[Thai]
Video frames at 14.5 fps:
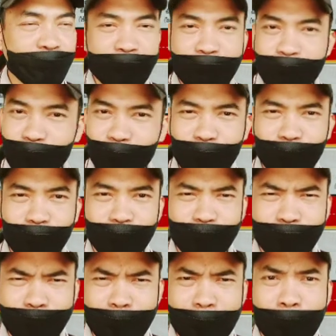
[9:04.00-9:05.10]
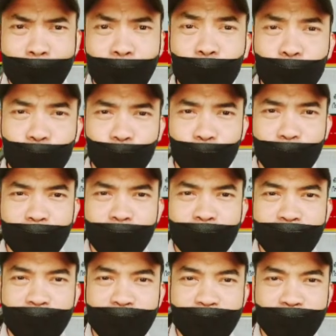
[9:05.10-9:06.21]
ทำคลิปต่อให้นะครับก็คือลูกตัด
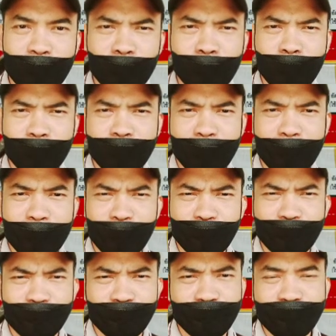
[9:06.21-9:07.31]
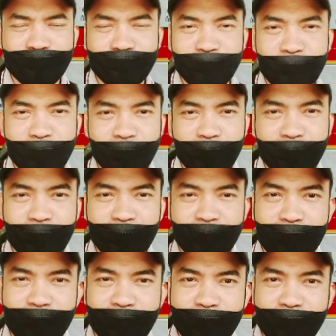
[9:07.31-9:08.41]
คลิปออกไว้แล้วนะครับ ก็คือมันยาวไปเนาะคุณพ่
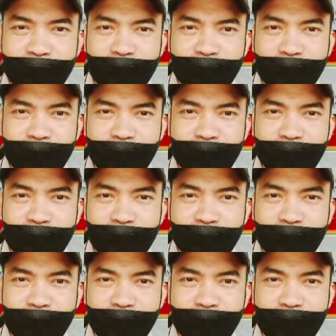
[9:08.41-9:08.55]
อแม่